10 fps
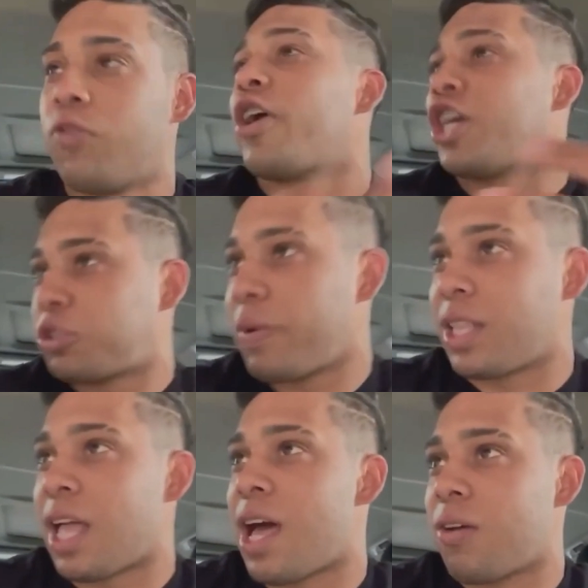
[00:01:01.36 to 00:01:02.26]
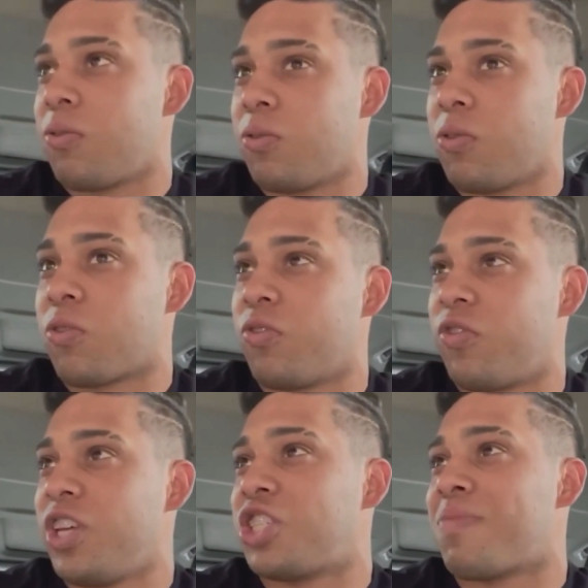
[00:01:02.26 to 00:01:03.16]
respeitar o, o,
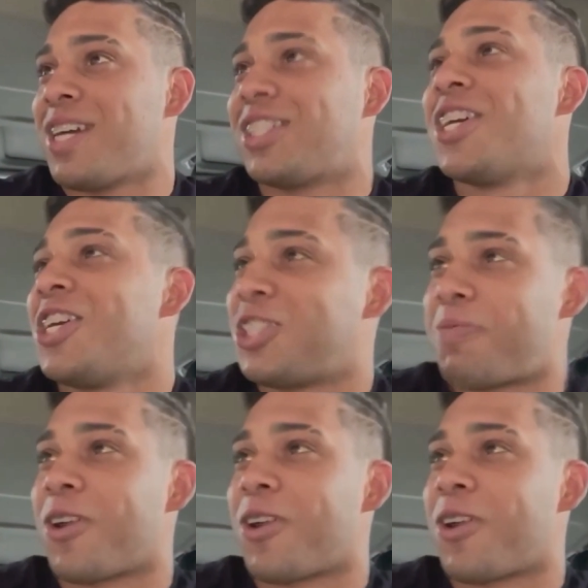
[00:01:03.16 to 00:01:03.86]
convite, mas espero